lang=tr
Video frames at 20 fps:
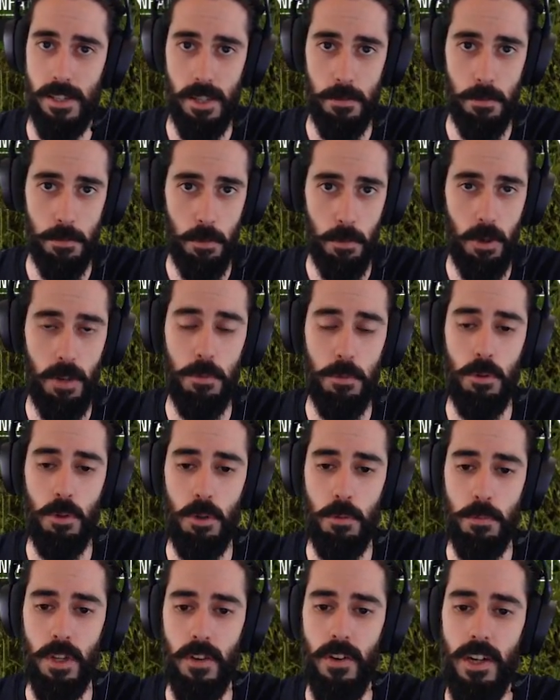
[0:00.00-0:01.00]
Tabii böyle bir
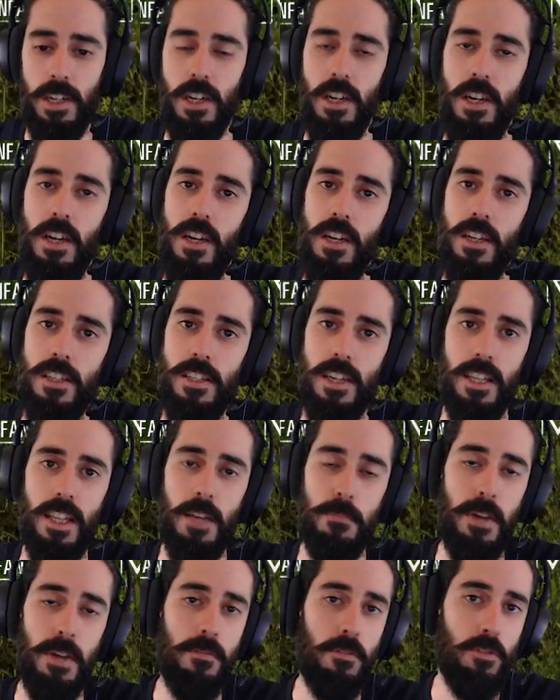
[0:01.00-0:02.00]
durum da var.
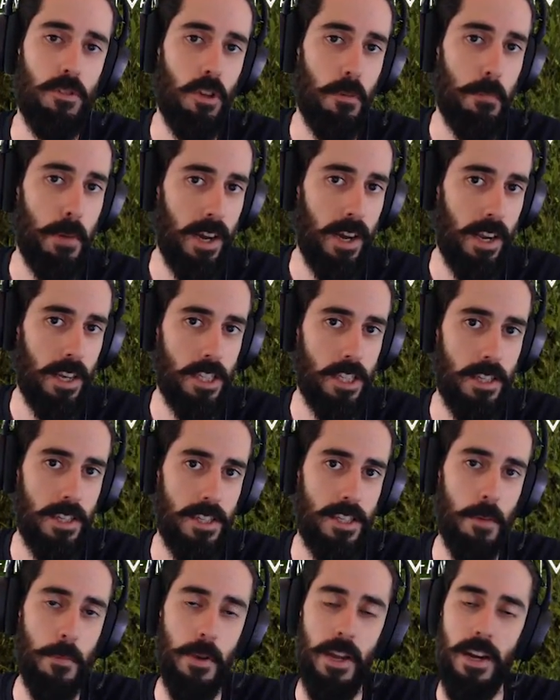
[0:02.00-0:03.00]
Zaten ben bu videoyu
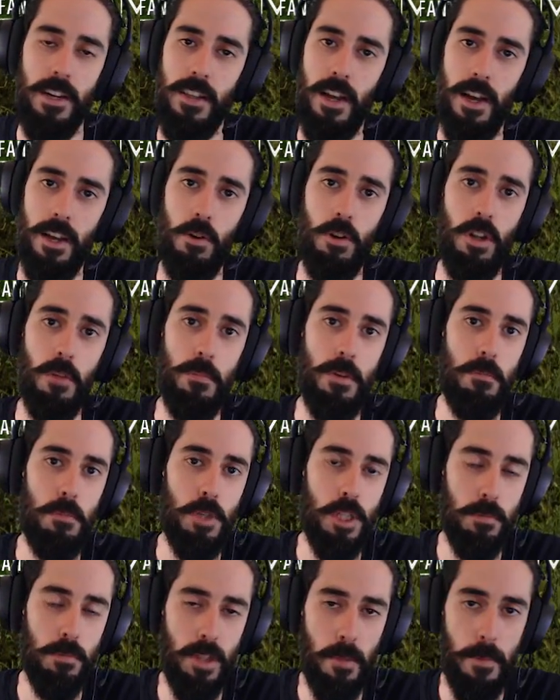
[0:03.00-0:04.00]
paylaştıysam eğer dahil
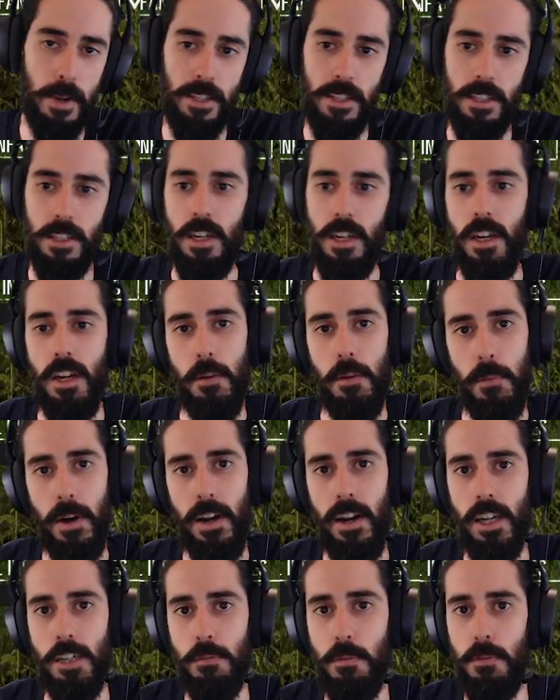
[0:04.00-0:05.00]
olabilmişim demektir.
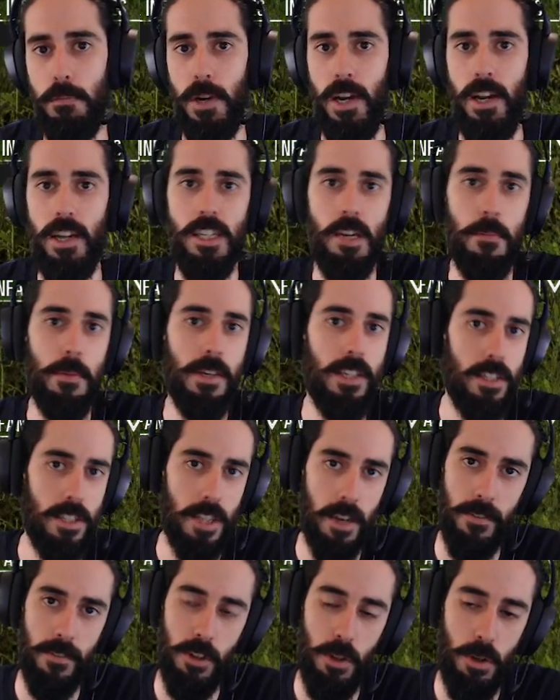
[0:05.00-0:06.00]
Paylaşma,
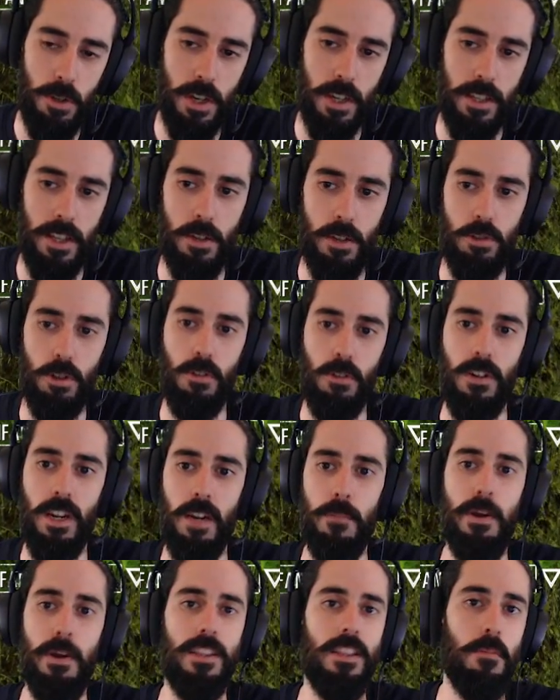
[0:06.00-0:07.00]
paylaşamadıysam videoyu zaten
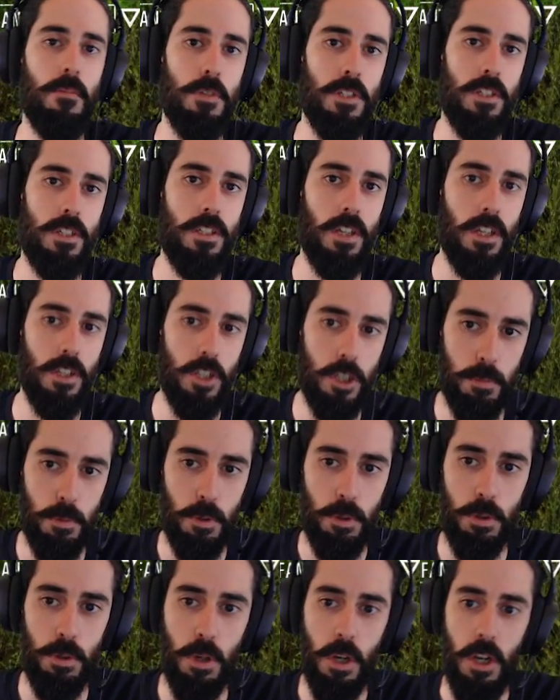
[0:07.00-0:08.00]
serverlar patlamıştır, çalışmıyordur.